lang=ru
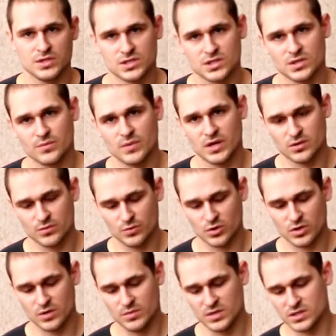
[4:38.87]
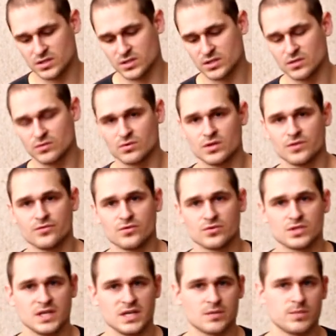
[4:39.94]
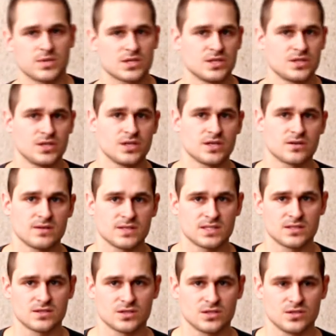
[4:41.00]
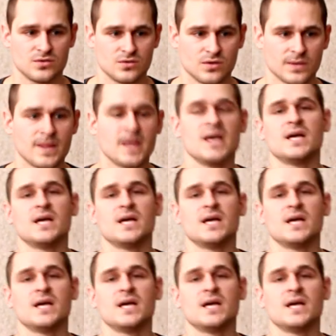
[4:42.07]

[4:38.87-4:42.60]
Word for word: Не занимает много места, кинули в рюкзак, пошли тренироваться на стадион.